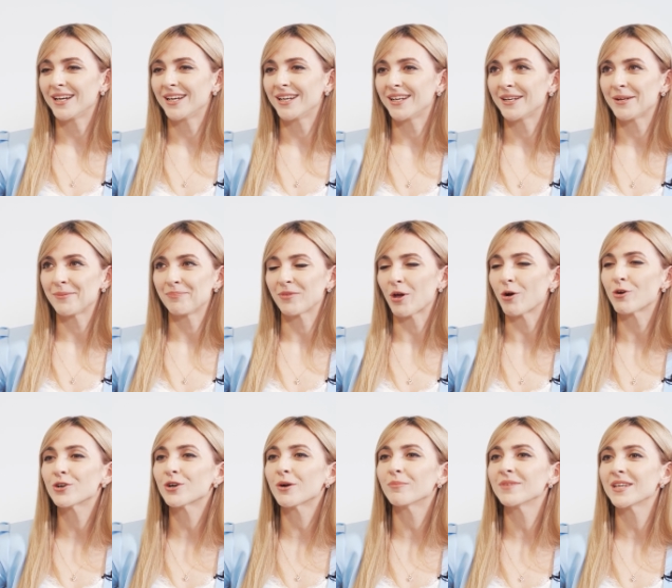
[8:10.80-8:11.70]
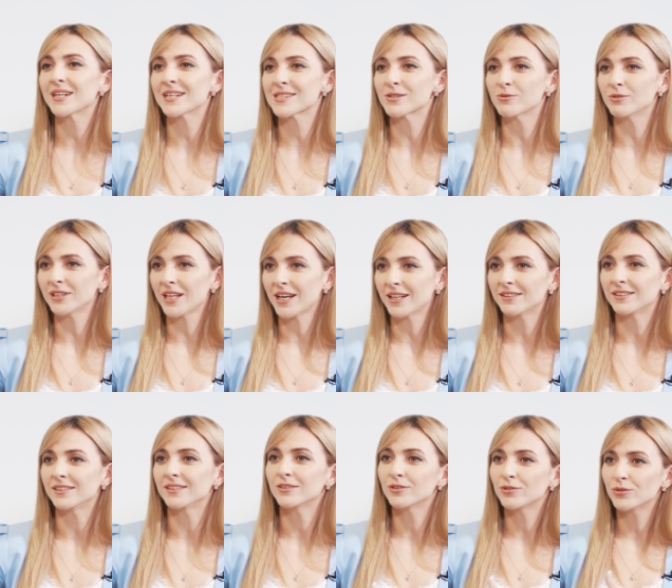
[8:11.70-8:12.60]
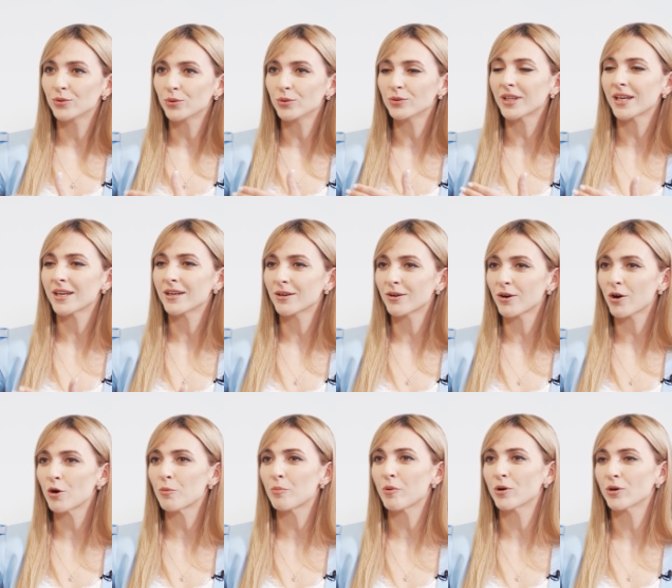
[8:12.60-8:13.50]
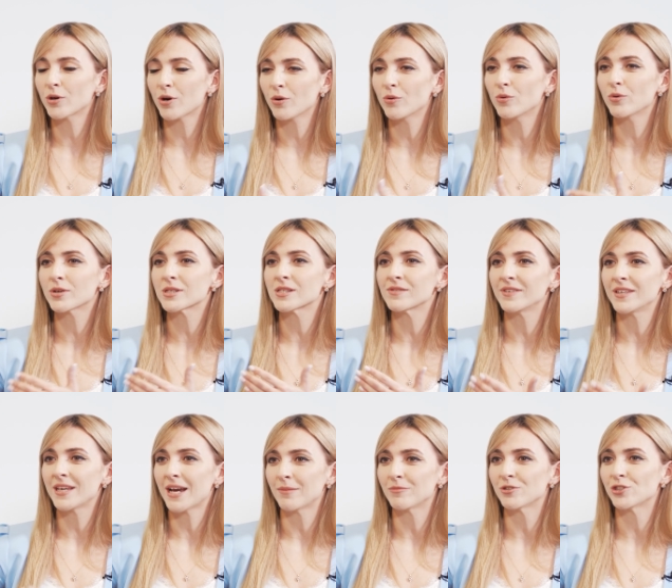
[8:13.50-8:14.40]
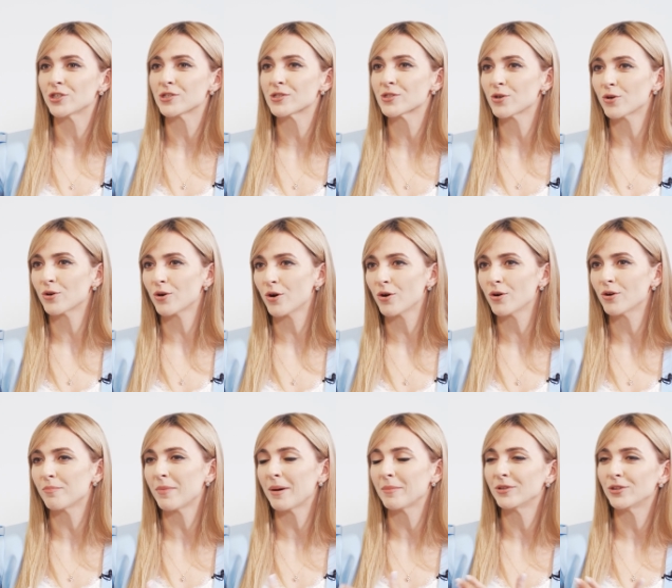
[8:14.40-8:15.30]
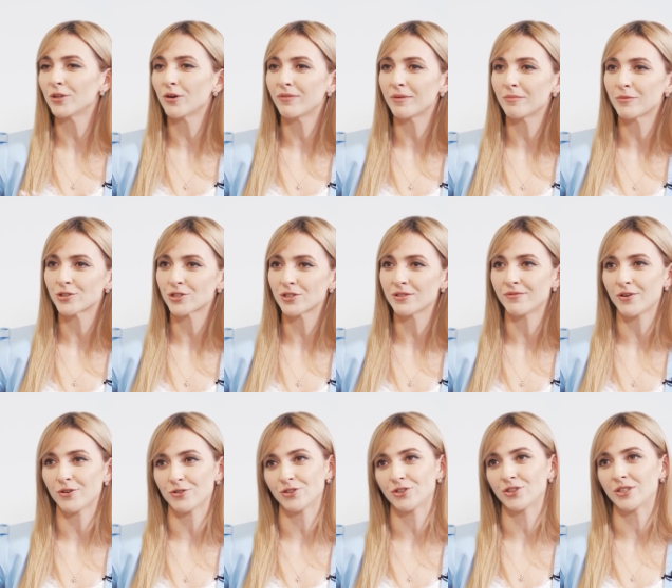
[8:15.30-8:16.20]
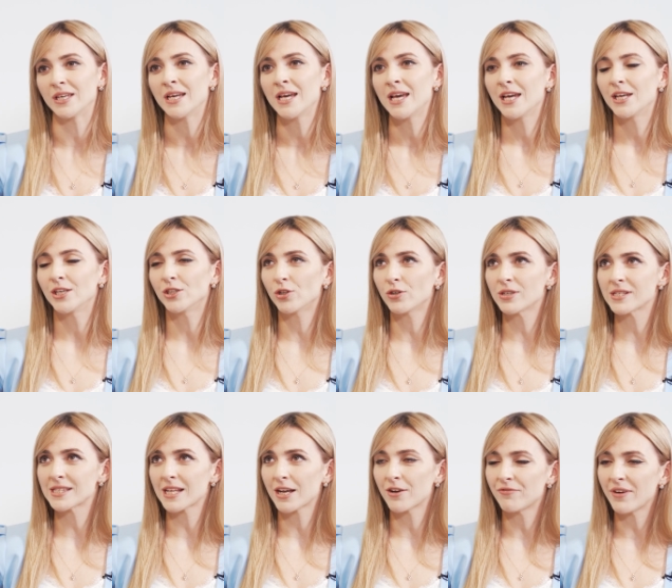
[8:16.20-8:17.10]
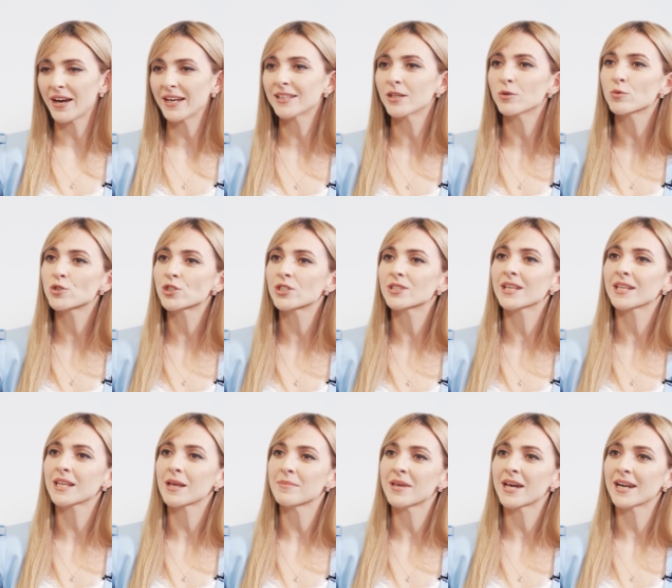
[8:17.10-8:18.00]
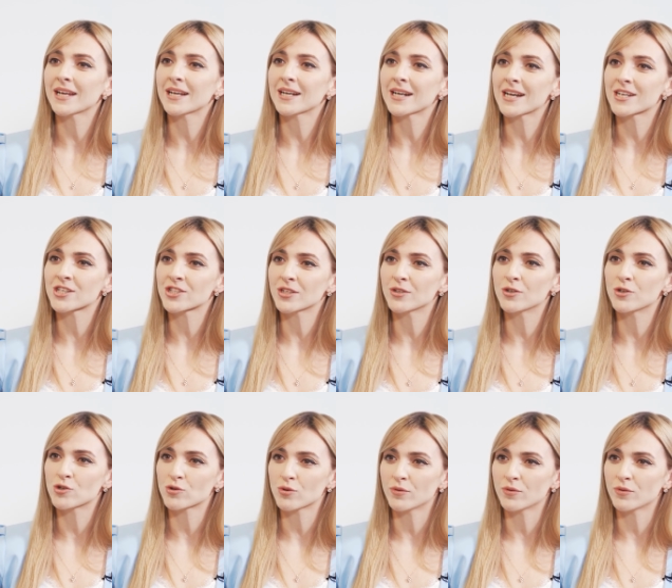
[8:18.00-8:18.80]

e, ogromne rezultaty. Tutaj krok po kroku rozwijamy się. Co rok mamy nowe możliwości. I to jest tak fajne, uszyte na miarę każdego